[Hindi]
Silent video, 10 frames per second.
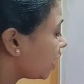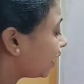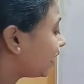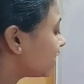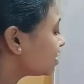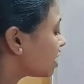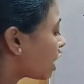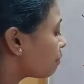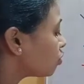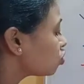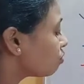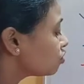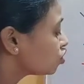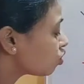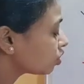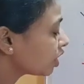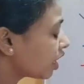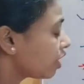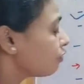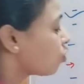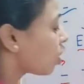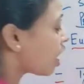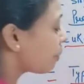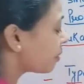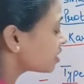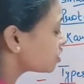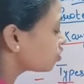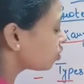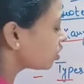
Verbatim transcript: एटी एस राइबोजोम्स जो होते हैं वो कहाँ प्रेजेंट